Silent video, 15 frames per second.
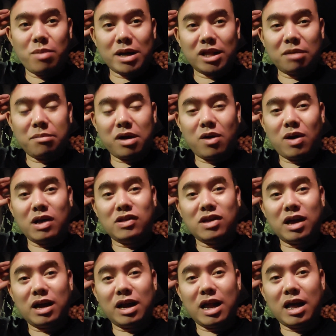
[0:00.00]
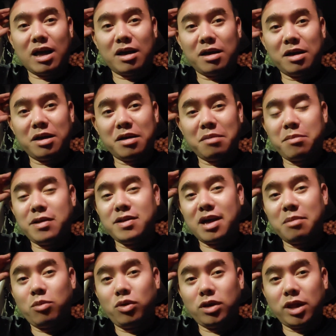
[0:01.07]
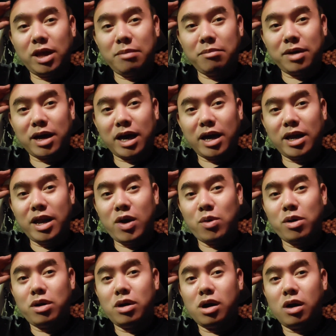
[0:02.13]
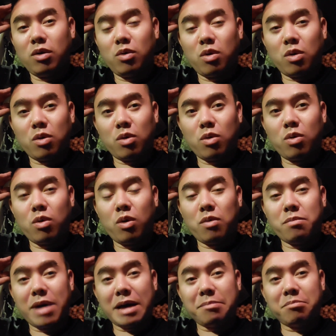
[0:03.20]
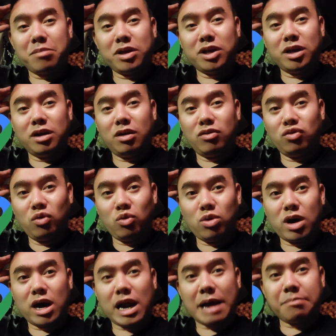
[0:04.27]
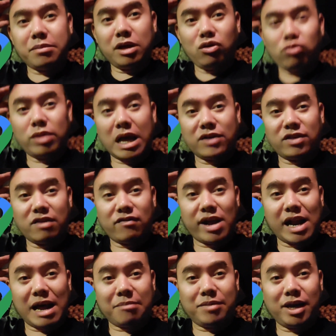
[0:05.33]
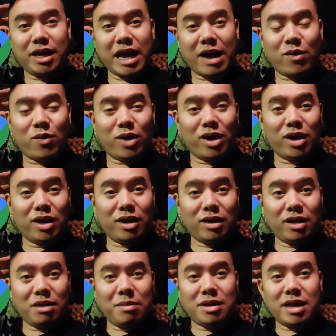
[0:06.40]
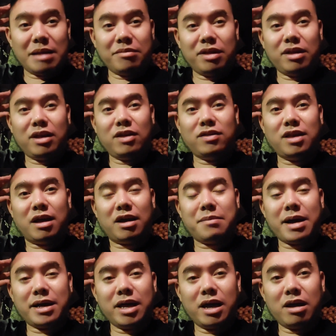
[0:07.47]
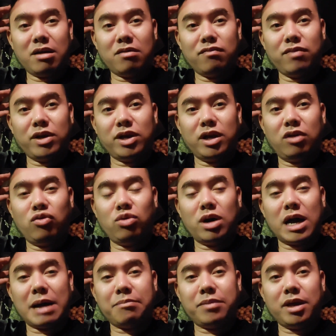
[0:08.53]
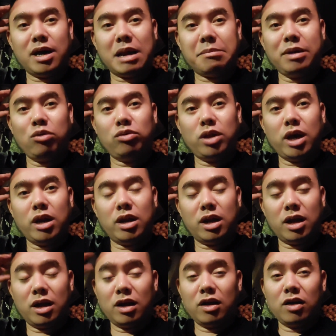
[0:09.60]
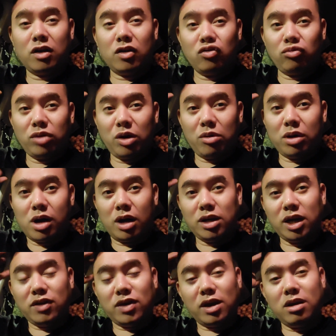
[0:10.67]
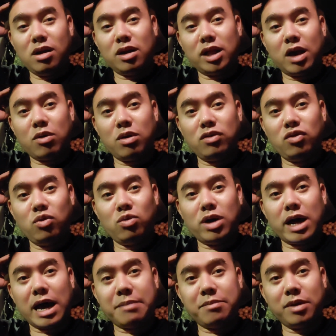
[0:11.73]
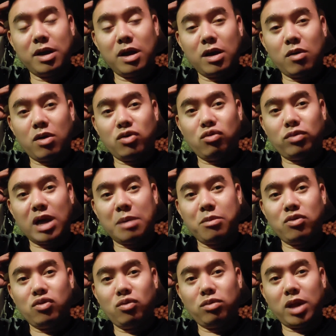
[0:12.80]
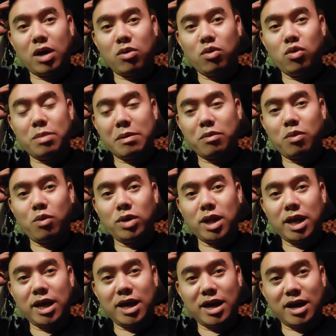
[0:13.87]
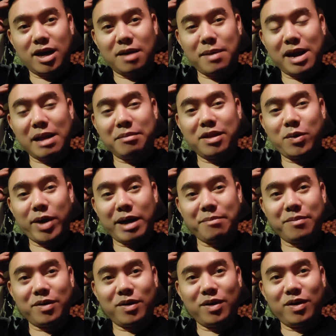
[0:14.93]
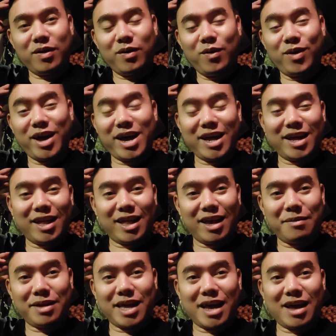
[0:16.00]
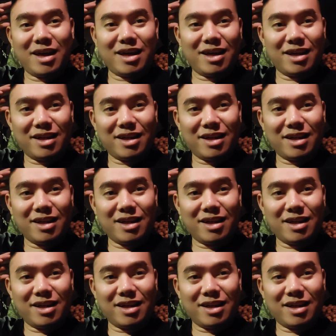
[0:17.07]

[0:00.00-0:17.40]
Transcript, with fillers: nhiều bác thắc mắc hỏi rằng là Bây giờ muốn tìm cái điều hướng của Google Maps Mà trên ứng dụng của Grab thì chúng ta sẽ phải làm như thế nào Thì bây giờ em sẽ chia sẻ các bác nhé Vì trên ứng dụng Grab thì Grab ưu tiên ờ, dùng điều hướng chỉ dẫn đường theo ứng dụng của Grab Còn chúng ta muốn dùng theo Google Maps cũ thì ờ, các bác làm theo em Ok, thế các bác nhé